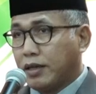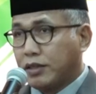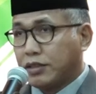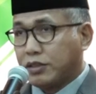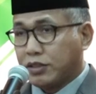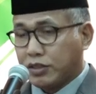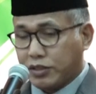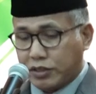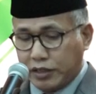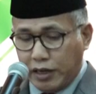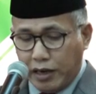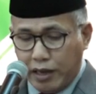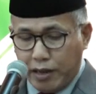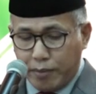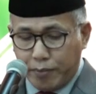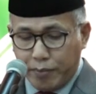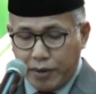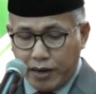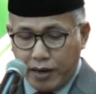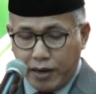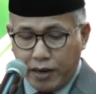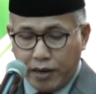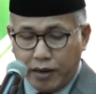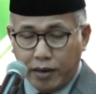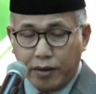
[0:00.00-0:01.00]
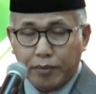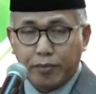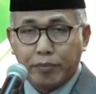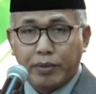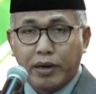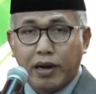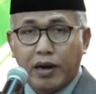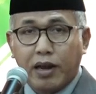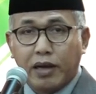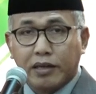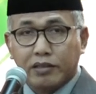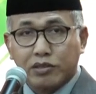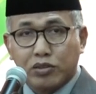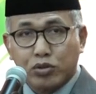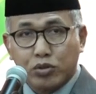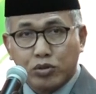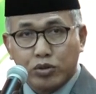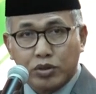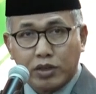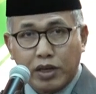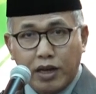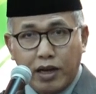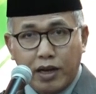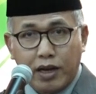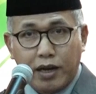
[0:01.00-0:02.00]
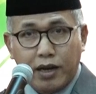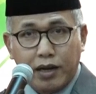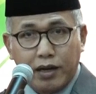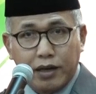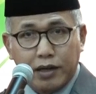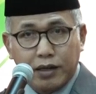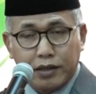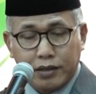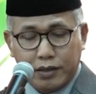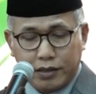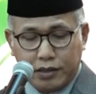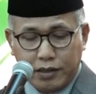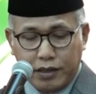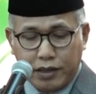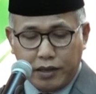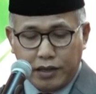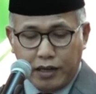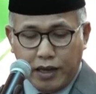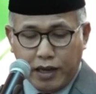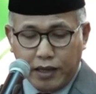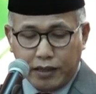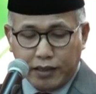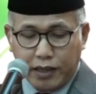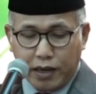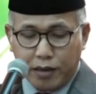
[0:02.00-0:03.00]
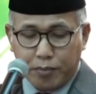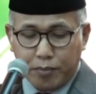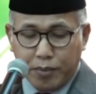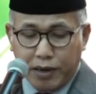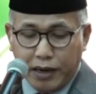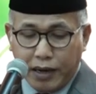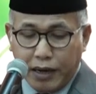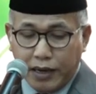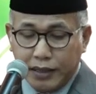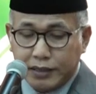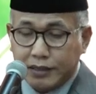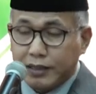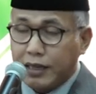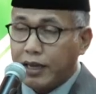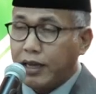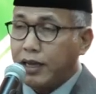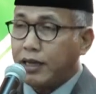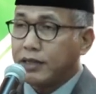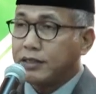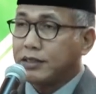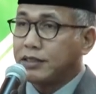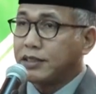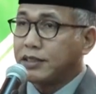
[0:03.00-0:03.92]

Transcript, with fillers: selama berlangsungnya kegiatan Bank Aceh